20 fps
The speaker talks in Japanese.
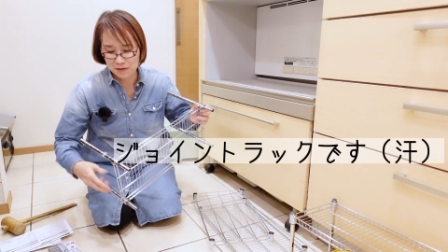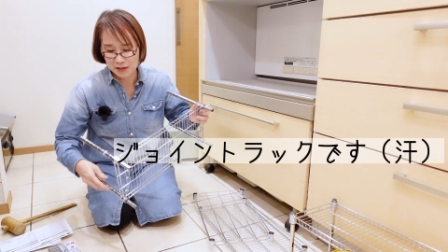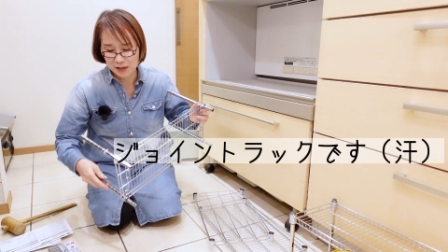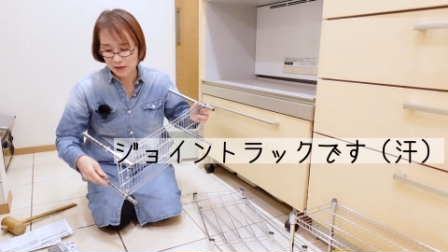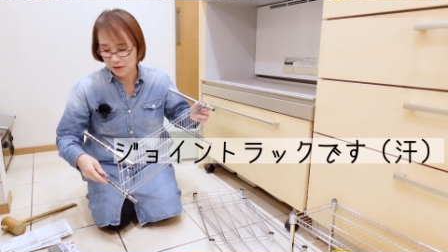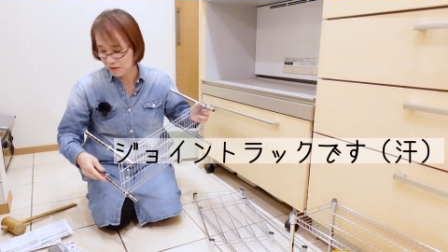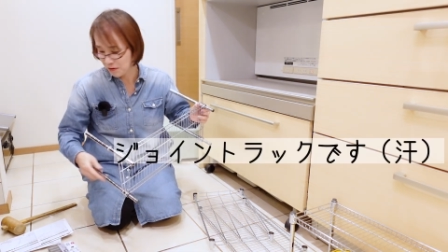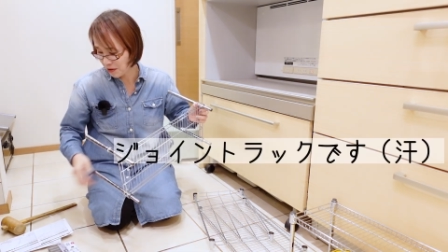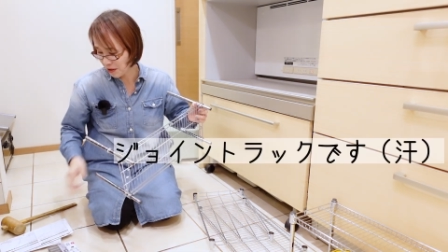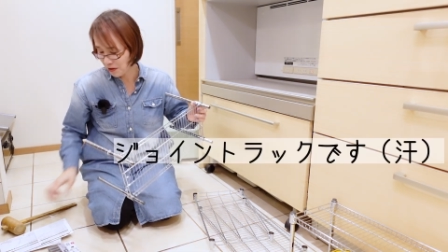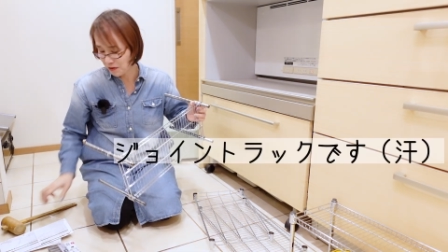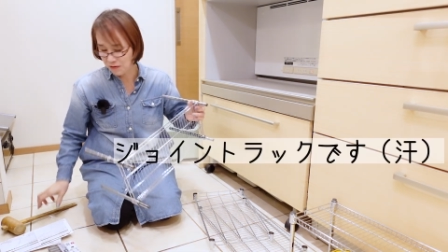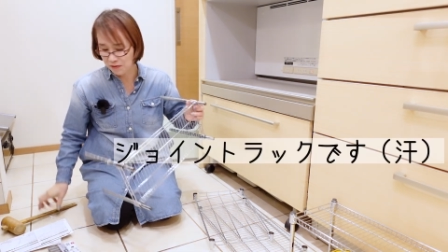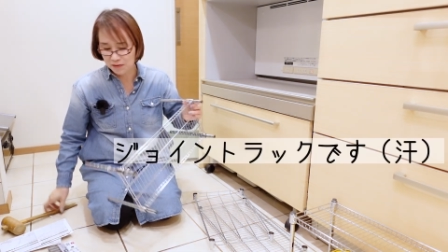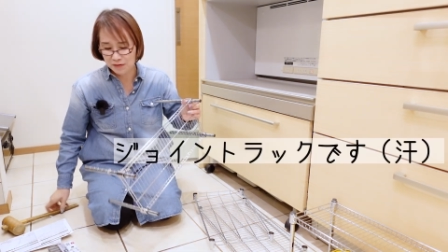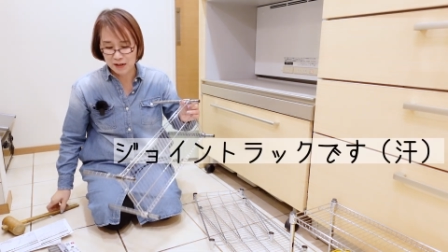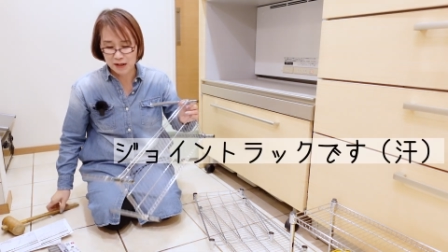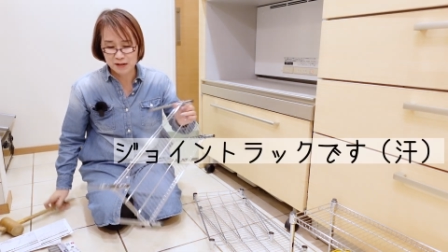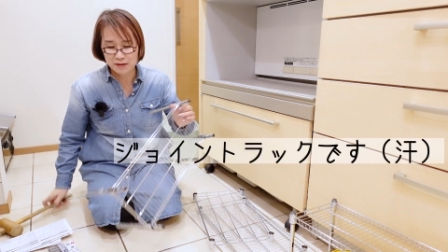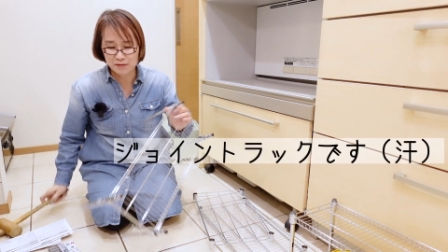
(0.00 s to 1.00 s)
さんの
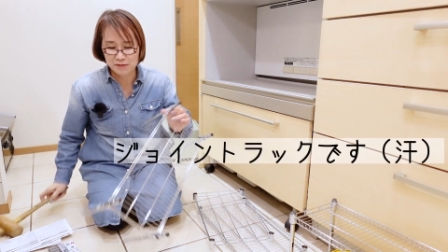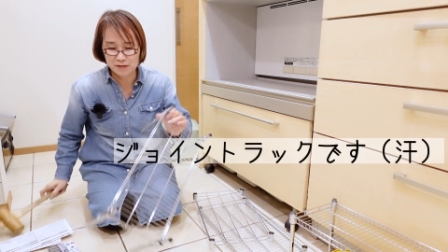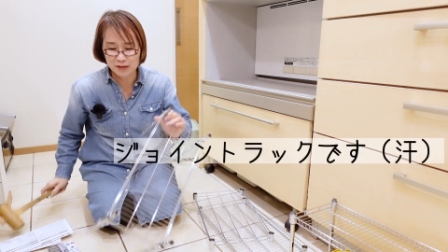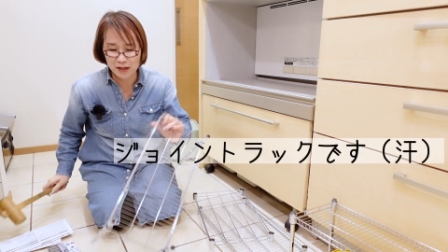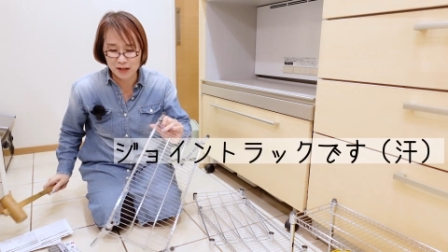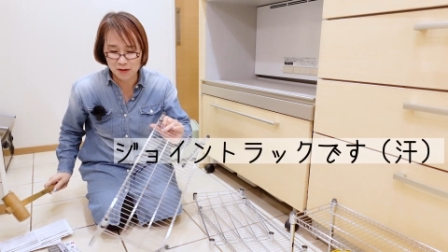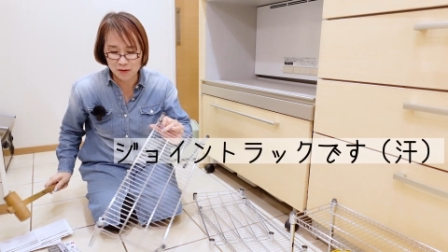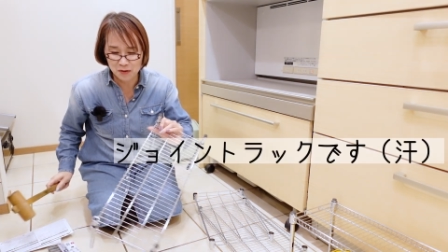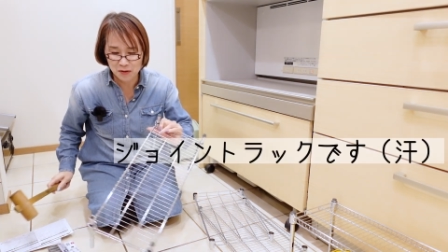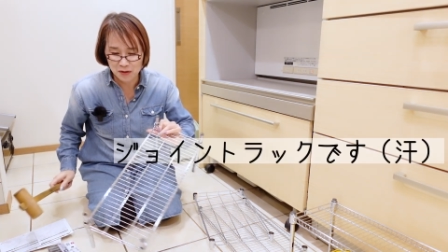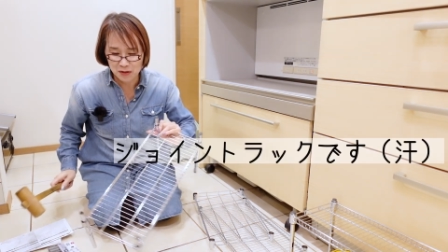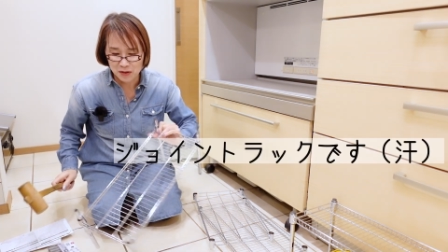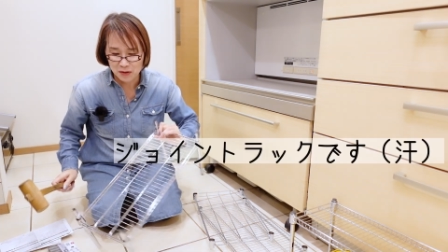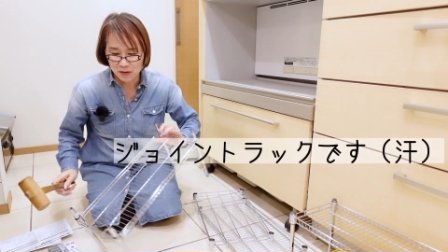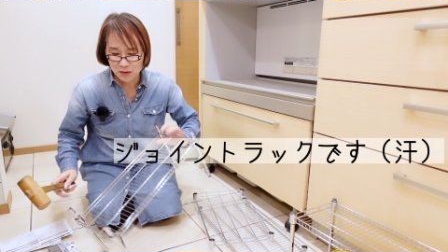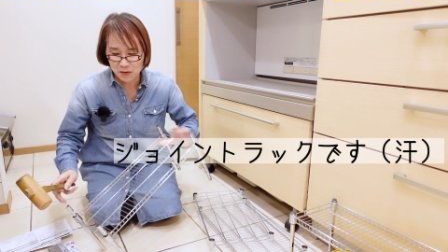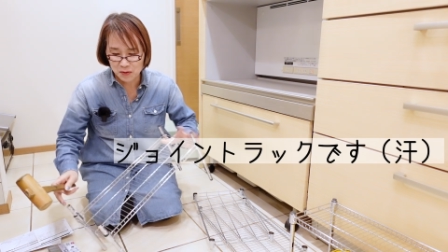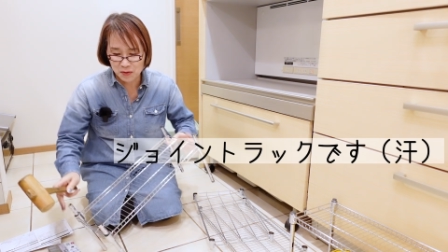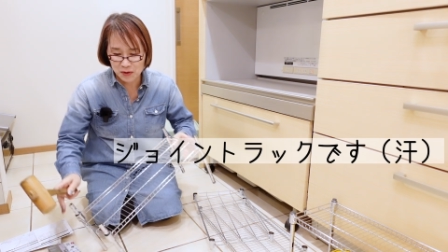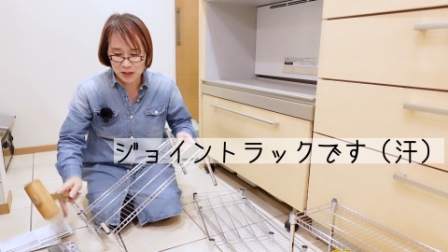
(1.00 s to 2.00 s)
シェルフラックが
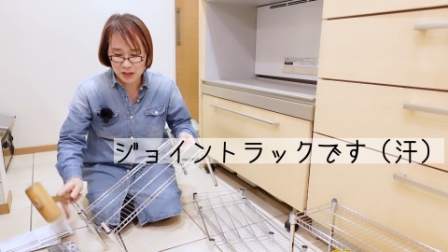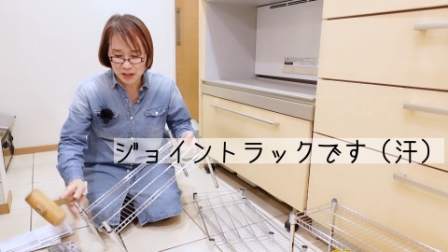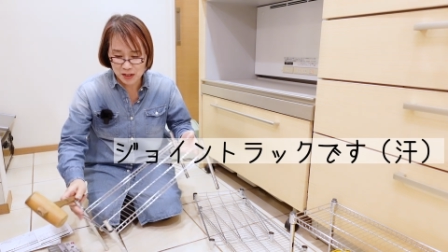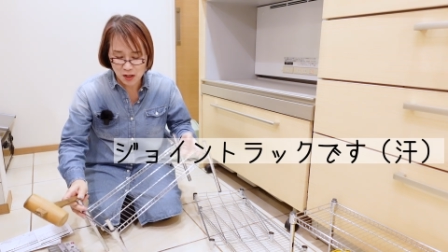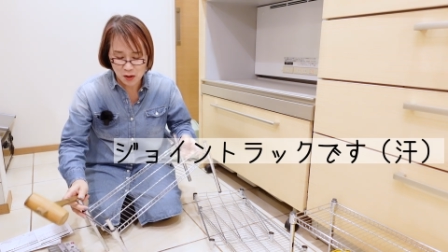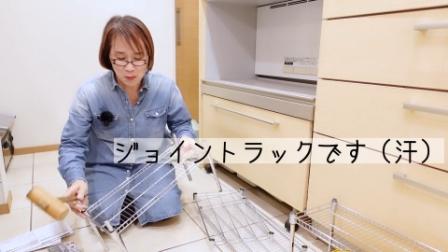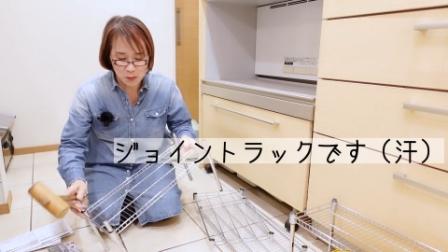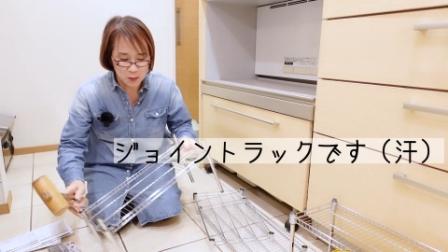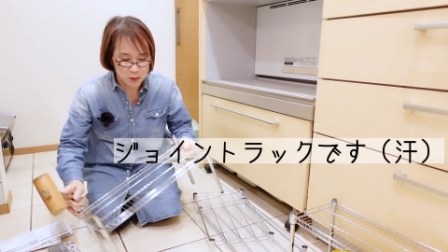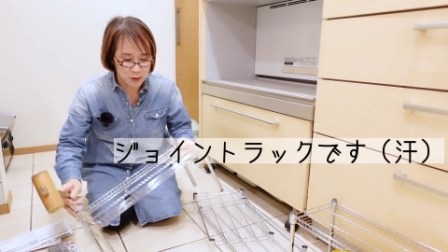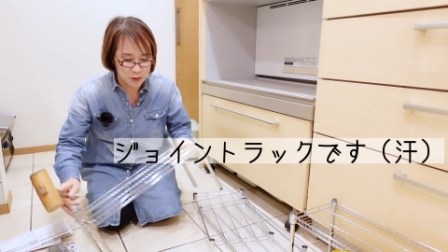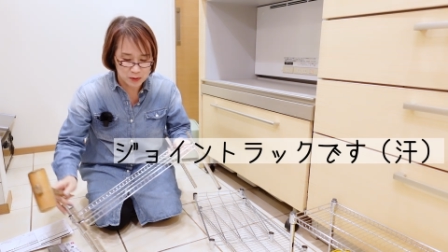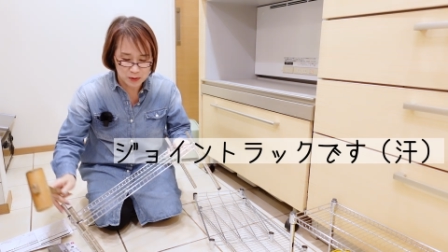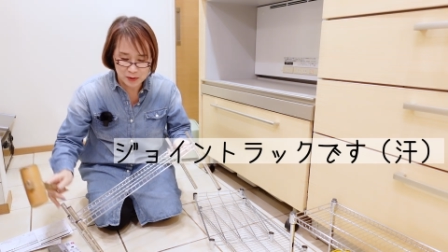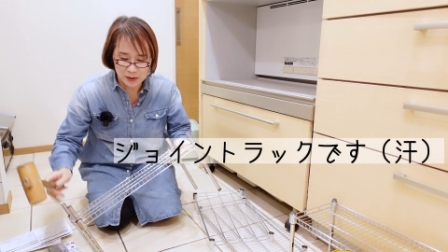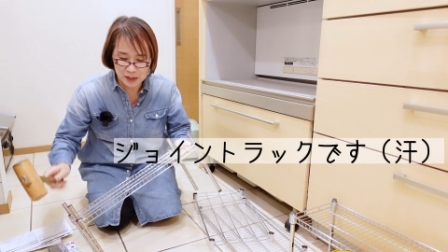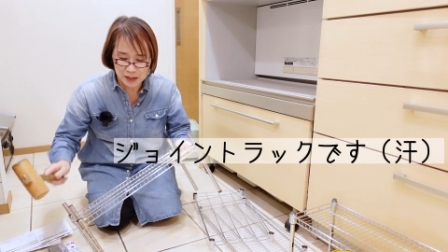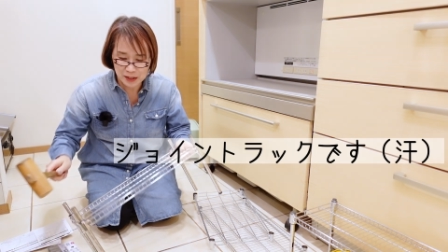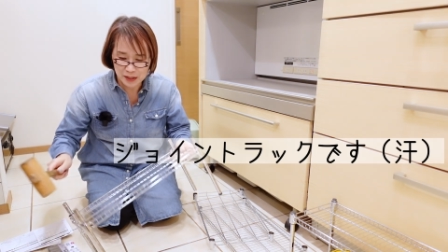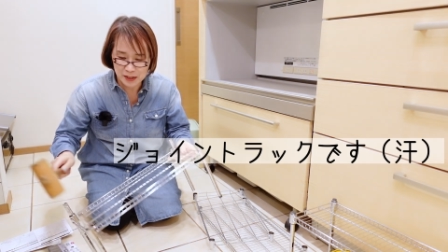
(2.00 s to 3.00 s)
お値段も
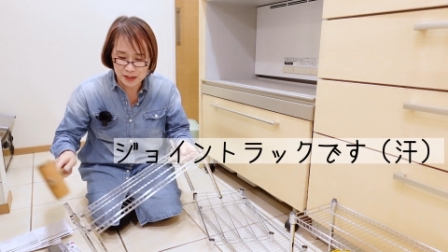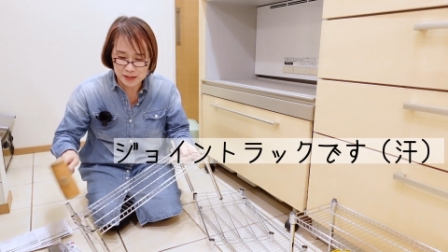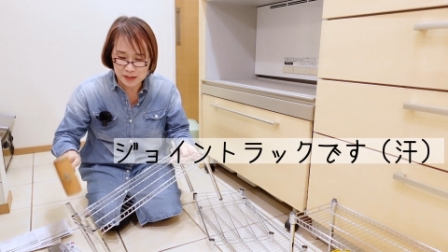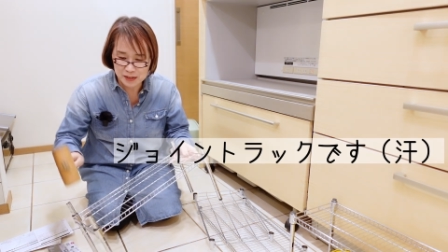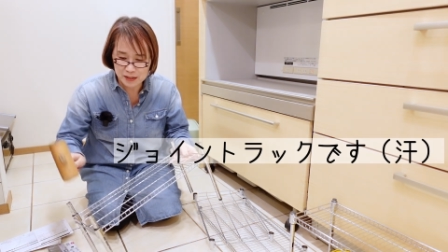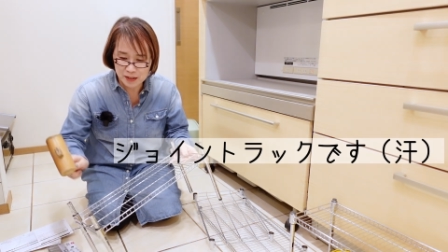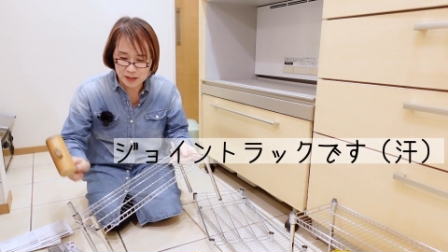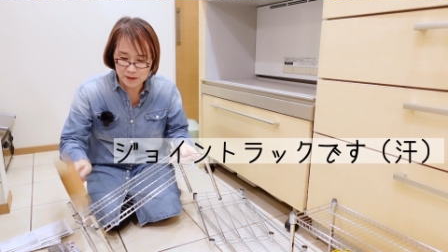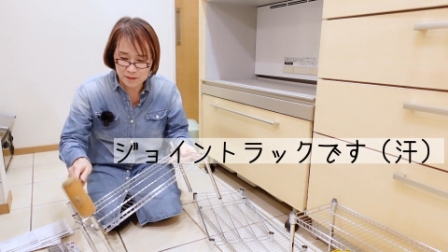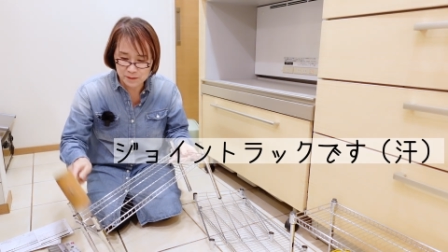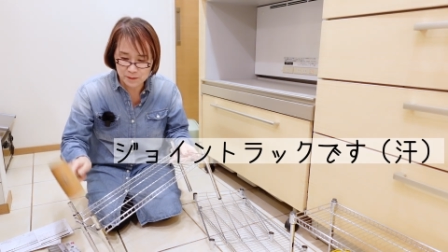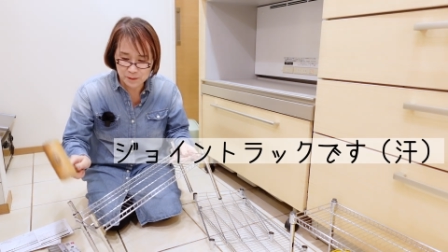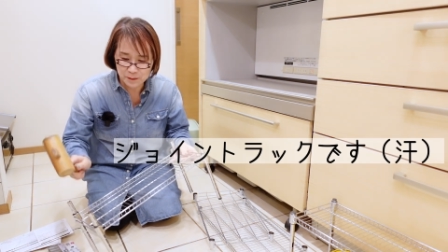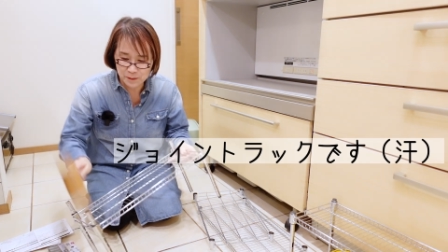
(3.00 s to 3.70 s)
ええ感じで